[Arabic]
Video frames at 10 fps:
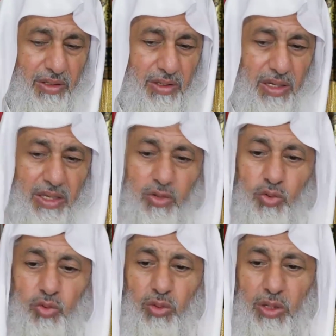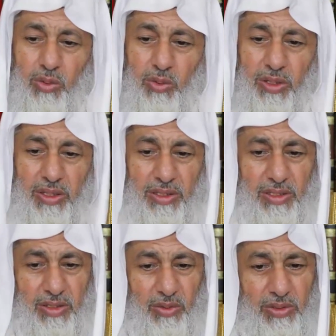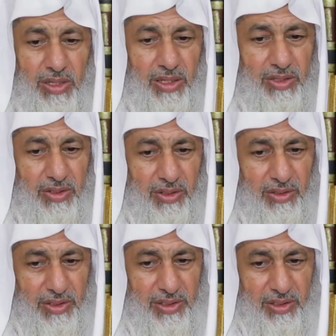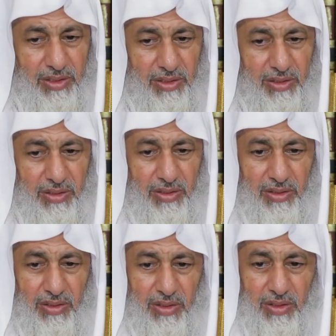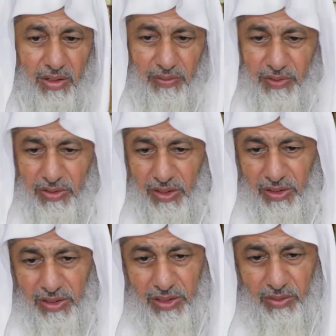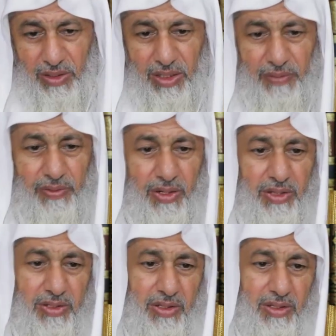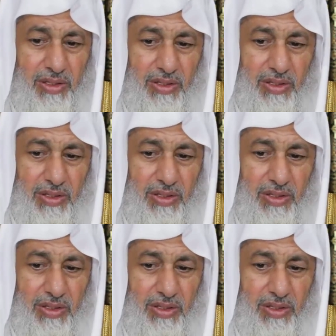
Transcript: لا يجوز له أن يتزوج على شقتك في شقتك وعلى فراشك